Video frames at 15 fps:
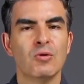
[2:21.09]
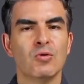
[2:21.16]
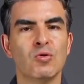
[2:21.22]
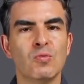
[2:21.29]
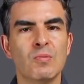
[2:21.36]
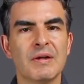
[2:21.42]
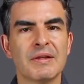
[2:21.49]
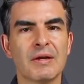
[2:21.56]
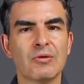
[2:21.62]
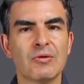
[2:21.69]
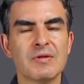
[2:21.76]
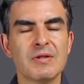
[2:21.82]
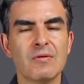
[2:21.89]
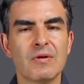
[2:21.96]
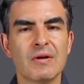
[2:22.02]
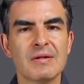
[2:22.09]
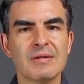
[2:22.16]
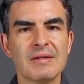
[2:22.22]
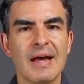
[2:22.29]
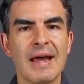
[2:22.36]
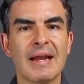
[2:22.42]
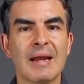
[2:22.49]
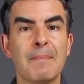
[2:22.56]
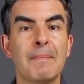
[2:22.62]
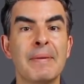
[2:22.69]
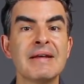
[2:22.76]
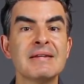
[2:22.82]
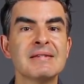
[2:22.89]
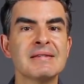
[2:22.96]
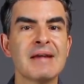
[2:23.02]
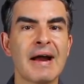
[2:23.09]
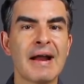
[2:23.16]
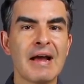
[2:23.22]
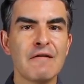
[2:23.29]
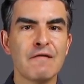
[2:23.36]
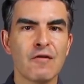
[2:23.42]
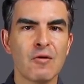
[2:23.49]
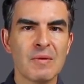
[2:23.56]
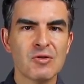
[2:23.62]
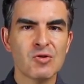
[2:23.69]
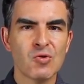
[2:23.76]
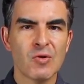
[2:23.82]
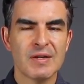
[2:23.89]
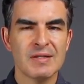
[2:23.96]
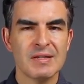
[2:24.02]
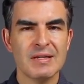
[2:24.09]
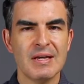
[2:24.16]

do mandador de segurança, ela prestará informações.